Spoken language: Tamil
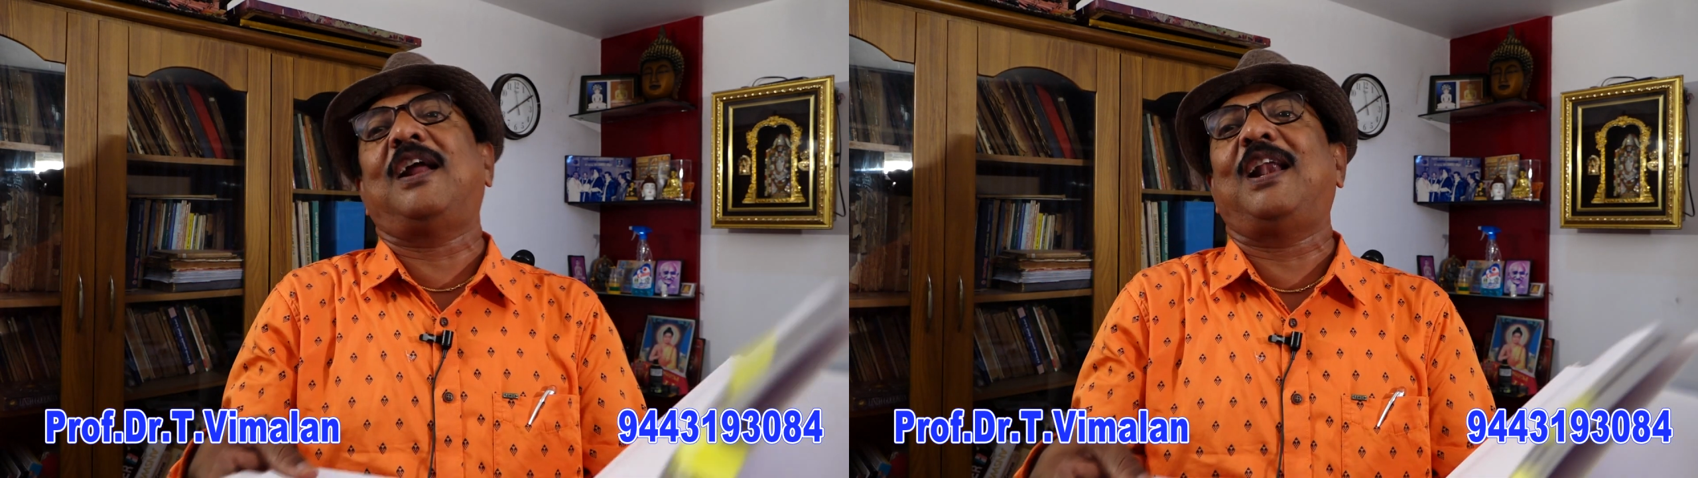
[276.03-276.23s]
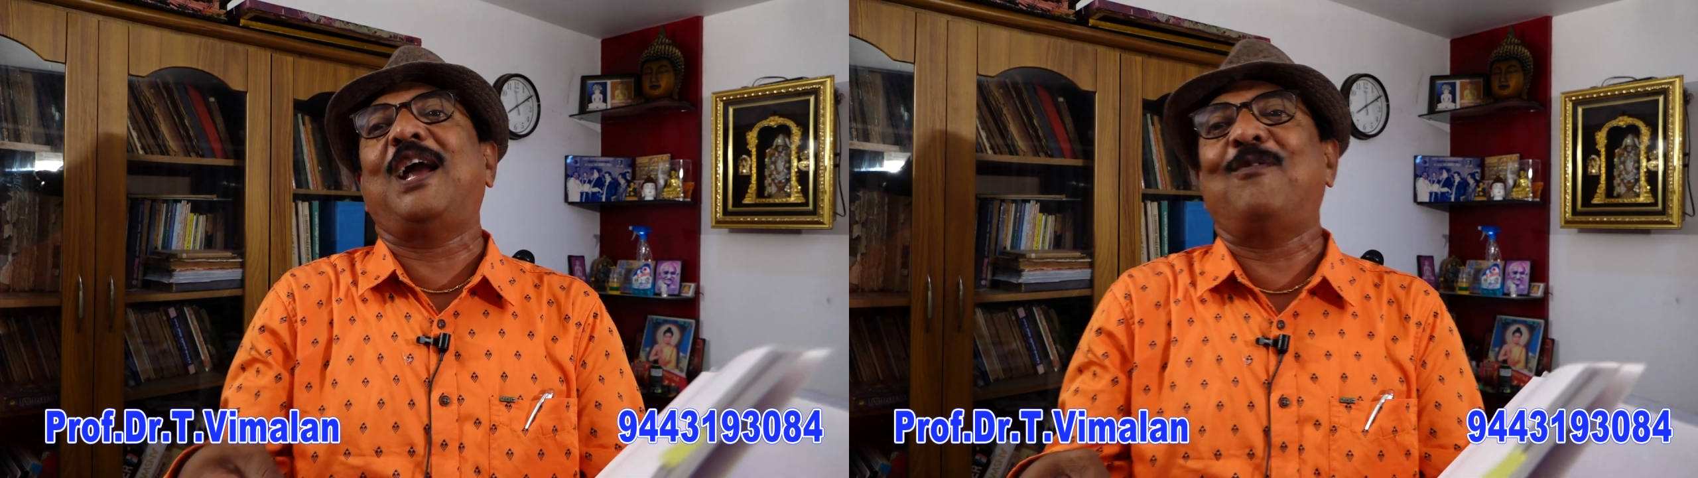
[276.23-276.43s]

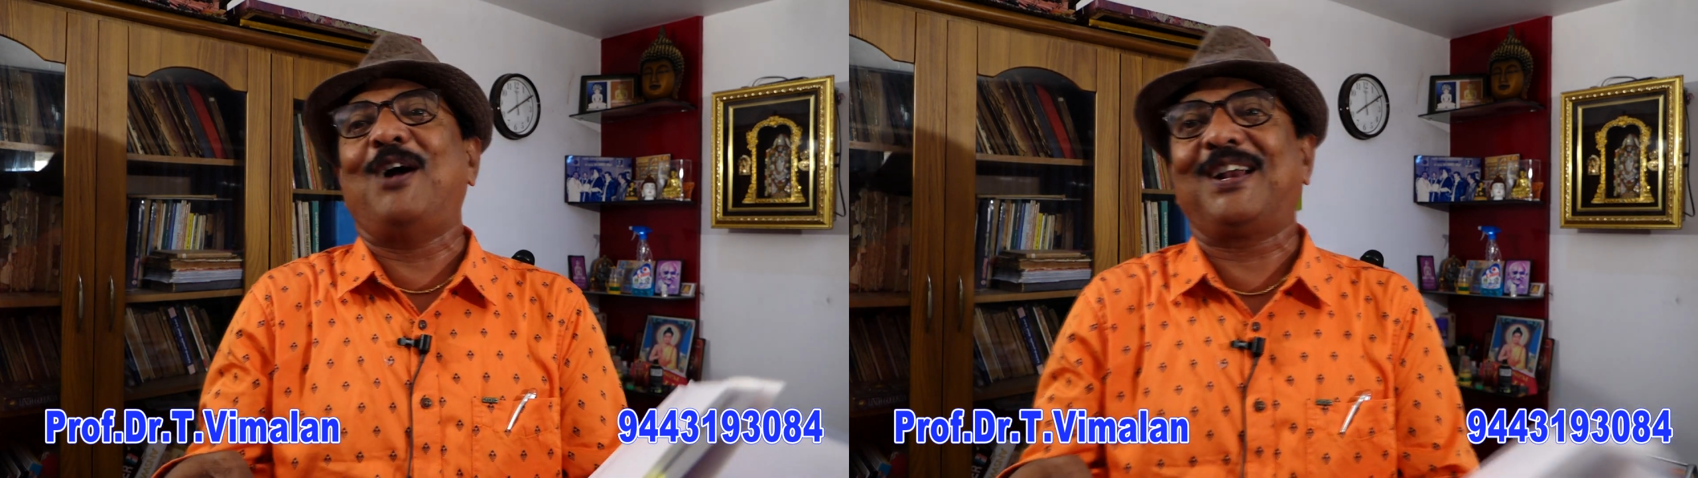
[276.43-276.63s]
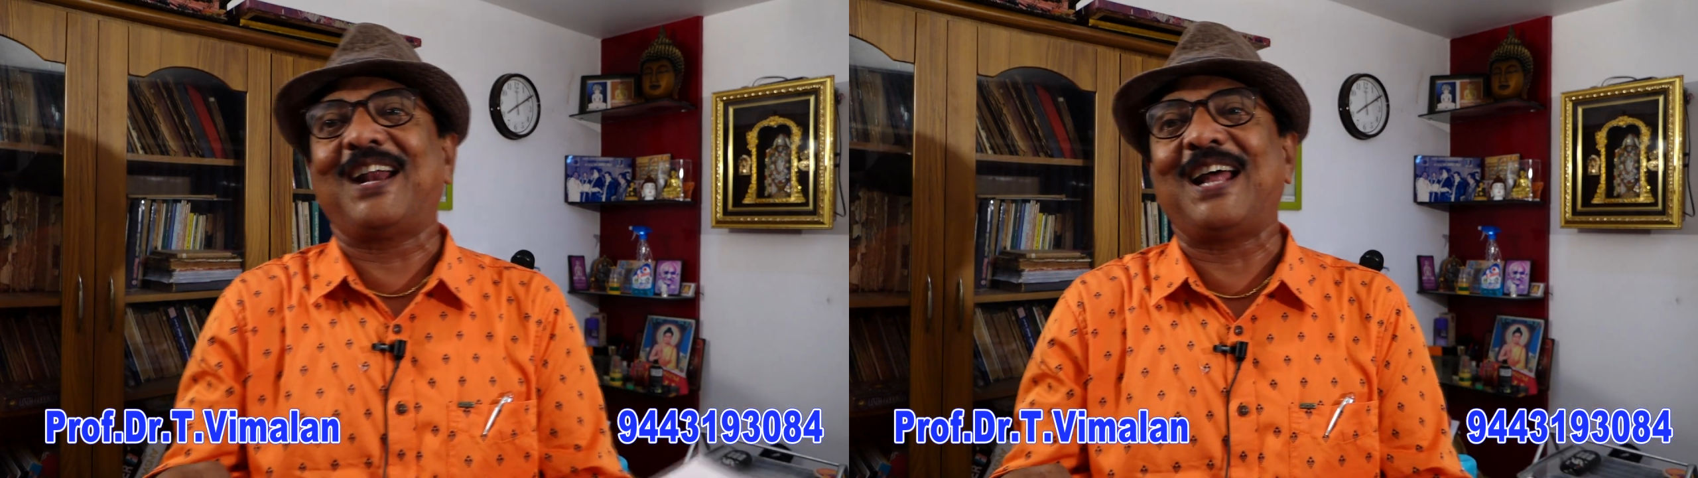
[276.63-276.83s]
நல்லா
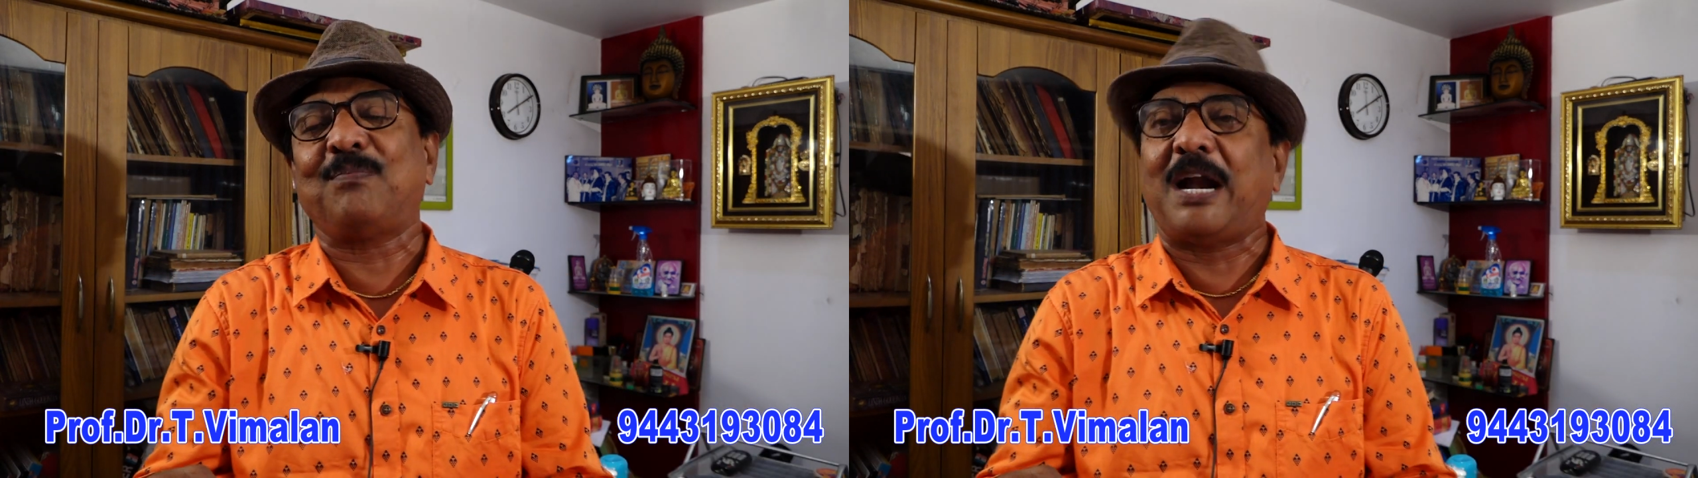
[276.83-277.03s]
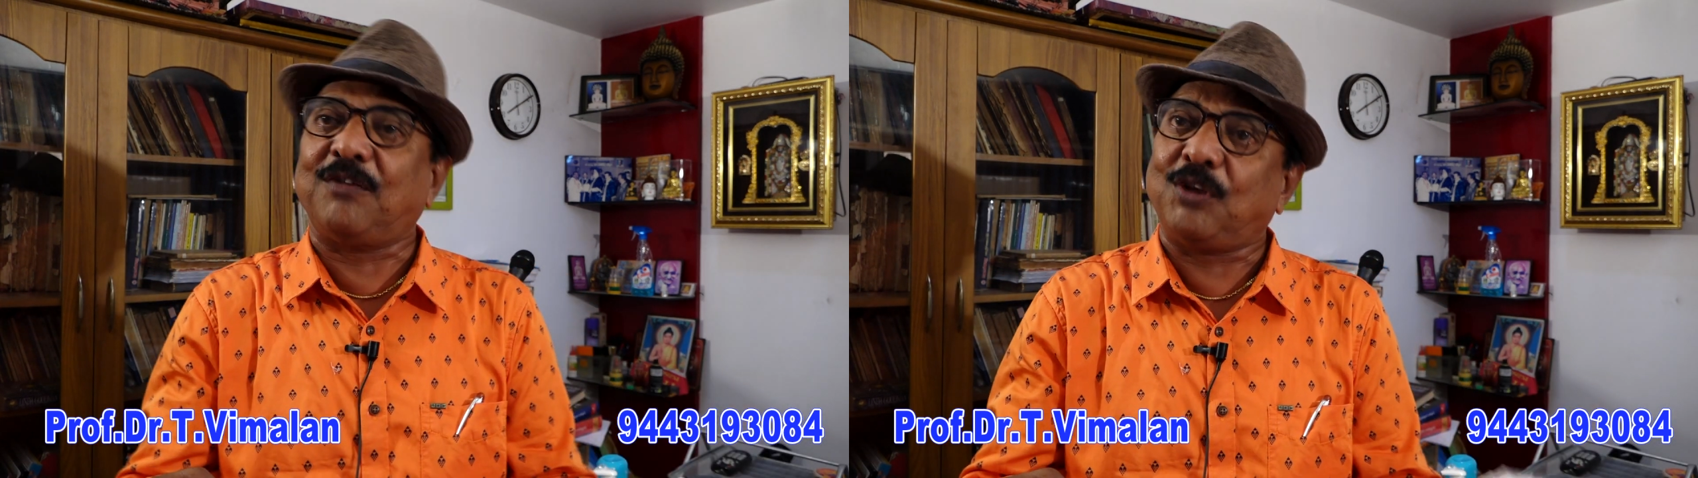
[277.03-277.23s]
வாழ்கிறார்
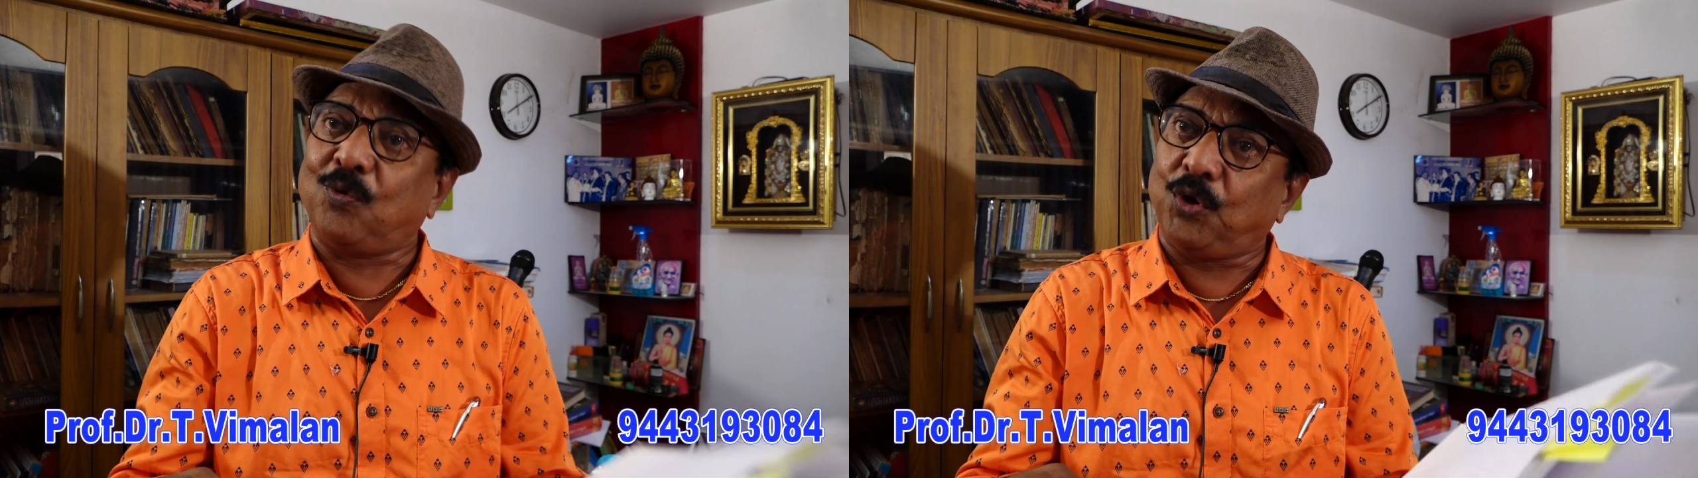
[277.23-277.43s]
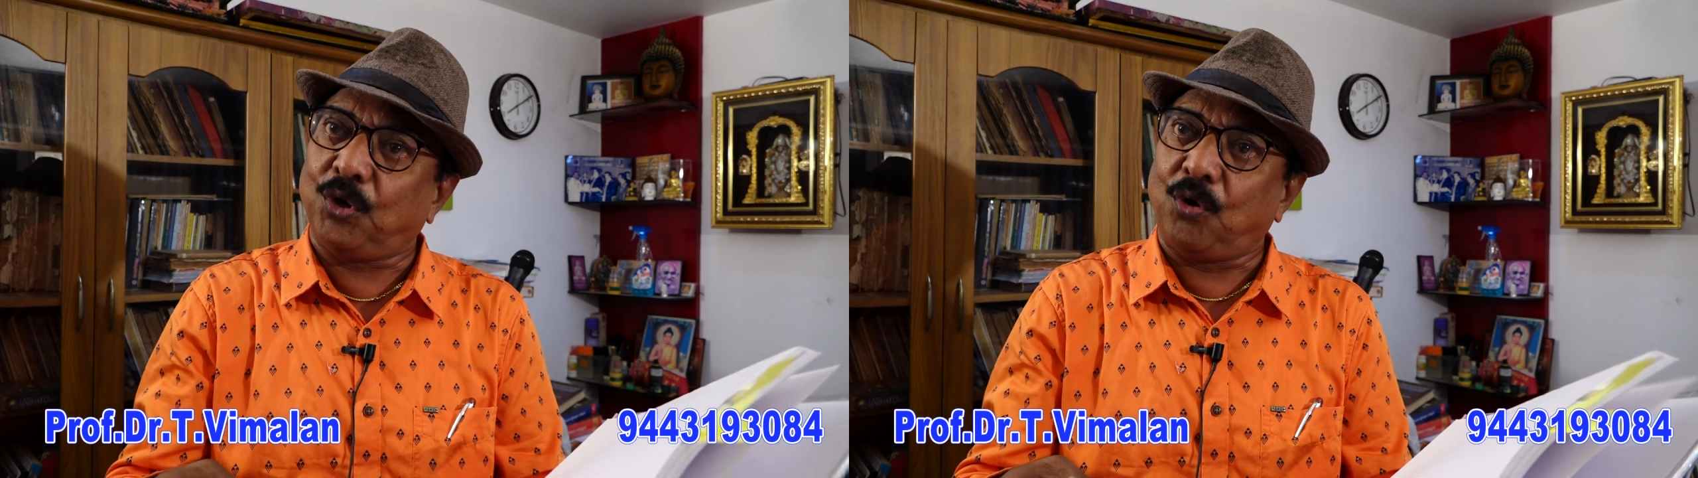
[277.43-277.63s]

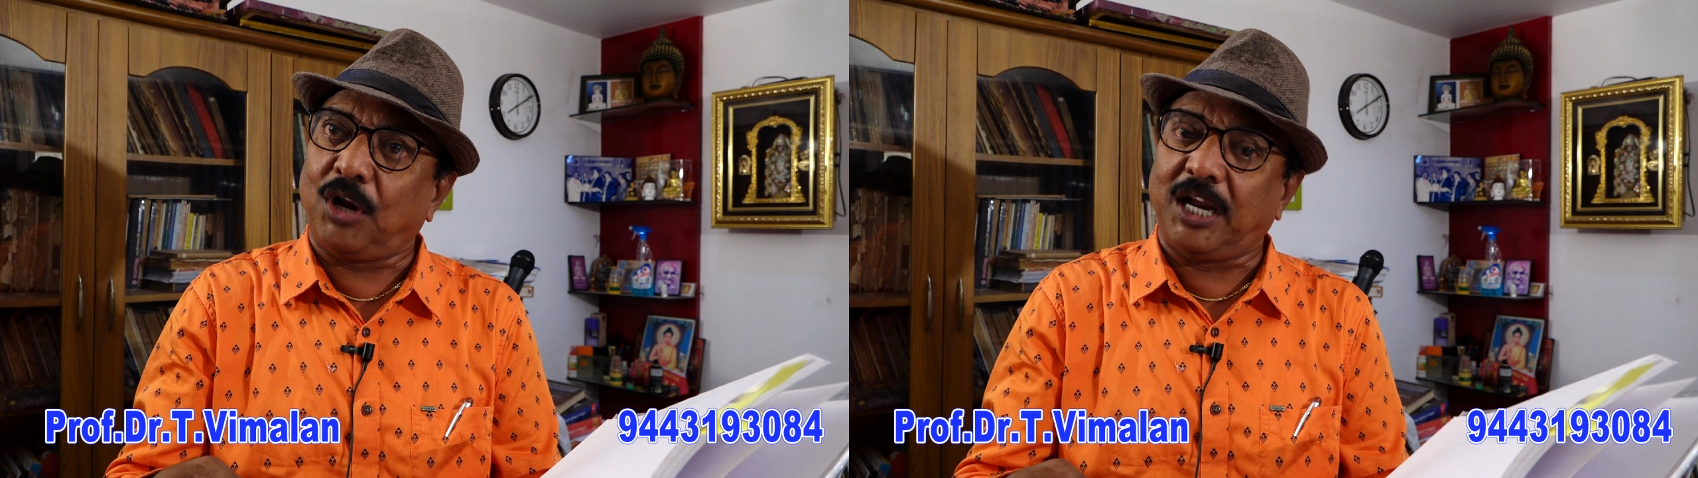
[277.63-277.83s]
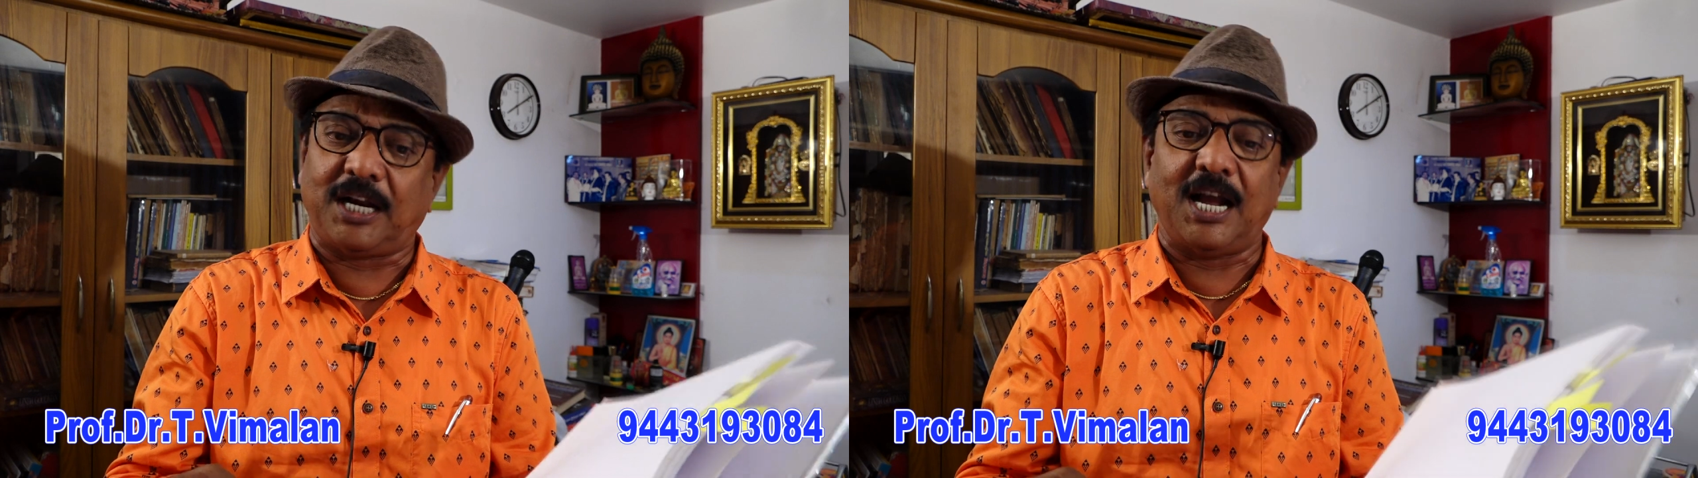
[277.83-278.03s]
மனைவியும்
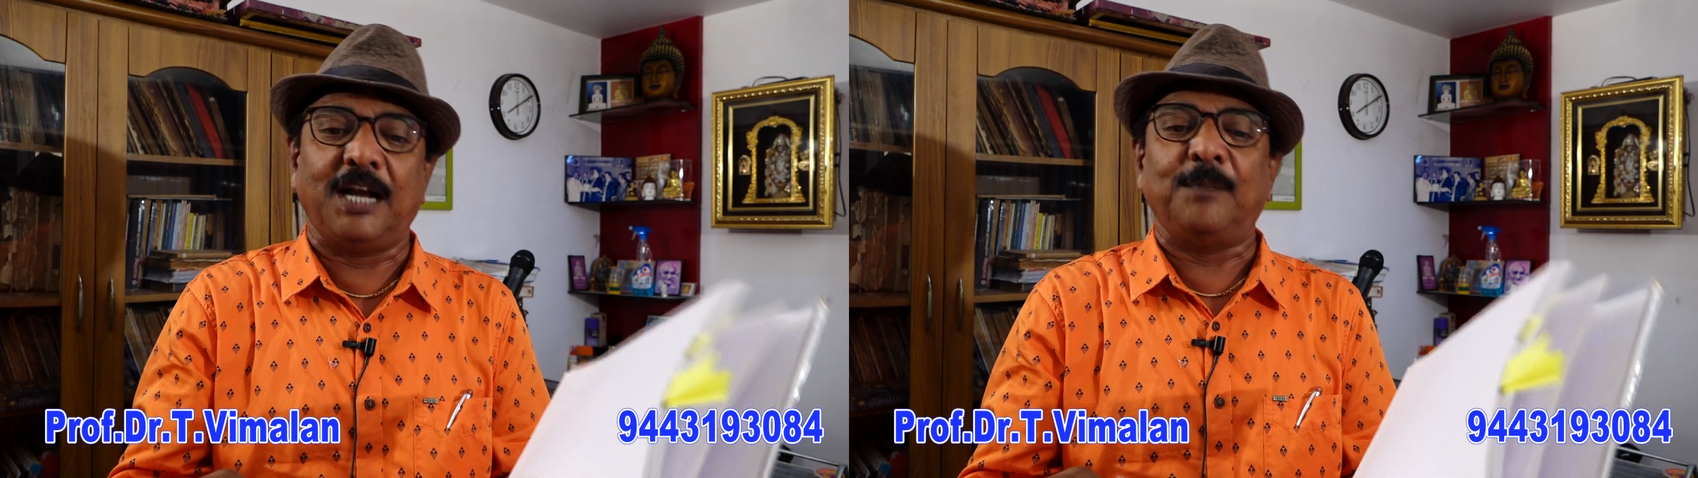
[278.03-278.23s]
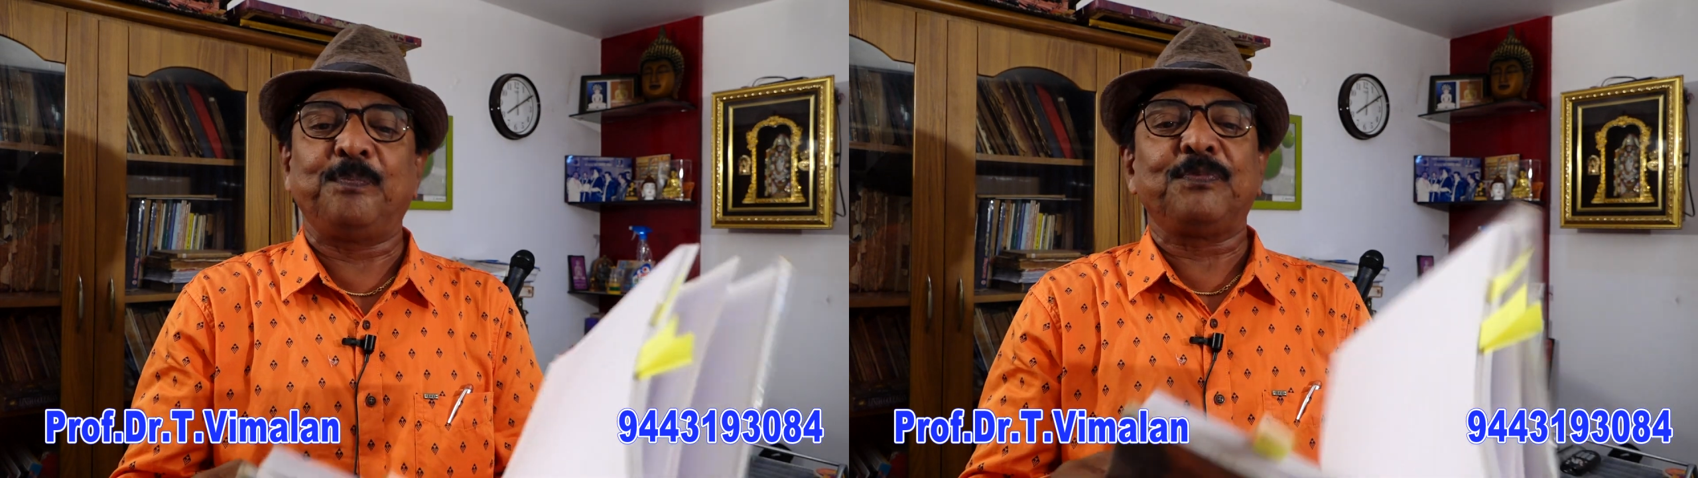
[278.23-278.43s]
உயிரோடு இருக்காங்க